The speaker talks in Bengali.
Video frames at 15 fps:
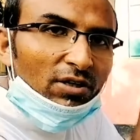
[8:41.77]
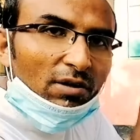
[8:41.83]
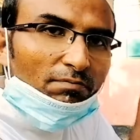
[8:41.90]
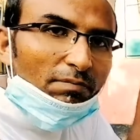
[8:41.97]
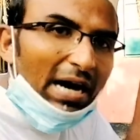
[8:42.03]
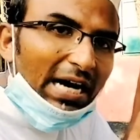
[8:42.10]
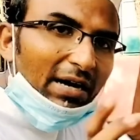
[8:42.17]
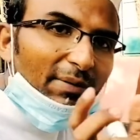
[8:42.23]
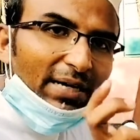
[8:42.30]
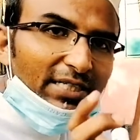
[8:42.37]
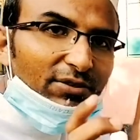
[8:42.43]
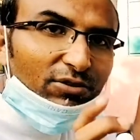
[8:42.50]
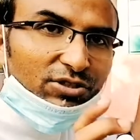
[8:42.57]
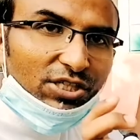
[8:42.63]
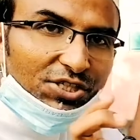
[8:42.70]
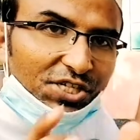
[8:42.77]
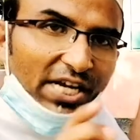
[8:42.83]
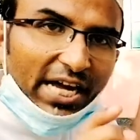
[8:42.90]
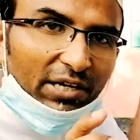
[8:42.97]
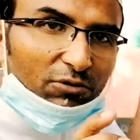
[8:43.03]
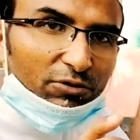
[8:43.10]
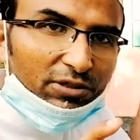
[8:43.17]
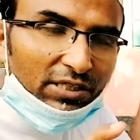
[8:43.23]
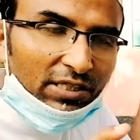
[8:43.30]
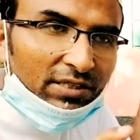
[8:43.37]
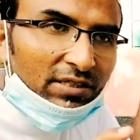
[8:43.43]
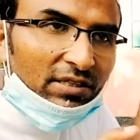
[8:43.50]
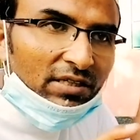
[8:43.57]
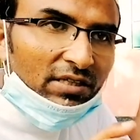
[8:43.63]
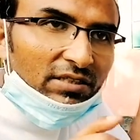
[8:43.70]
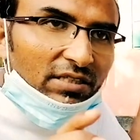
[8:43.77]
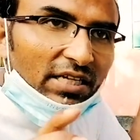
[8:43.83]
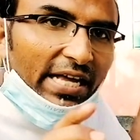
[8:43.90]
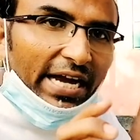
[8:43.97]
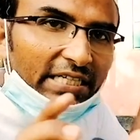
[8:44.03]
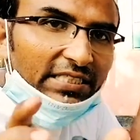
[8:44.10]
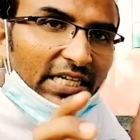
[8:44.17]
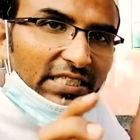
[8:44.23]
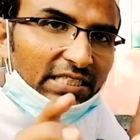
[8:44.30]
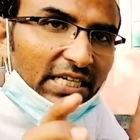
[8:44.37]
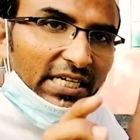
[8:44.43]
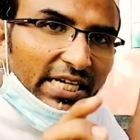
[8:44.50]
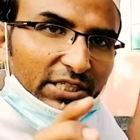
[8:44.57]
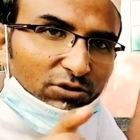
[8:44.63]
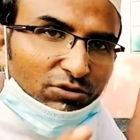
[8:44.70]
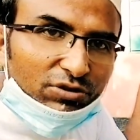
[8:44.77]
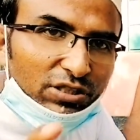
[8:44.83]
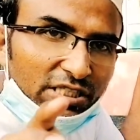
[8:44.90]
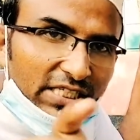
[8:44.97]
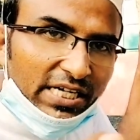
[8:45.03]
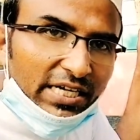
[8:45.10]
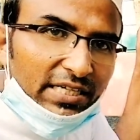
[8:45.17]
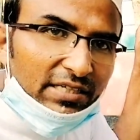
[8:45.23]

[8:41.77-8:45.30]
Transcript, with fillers: ভাগাভাগি হয়েছে শেয়ার হয়েছে তাহলে একটা একটা ইলেকট্রন দিয়ে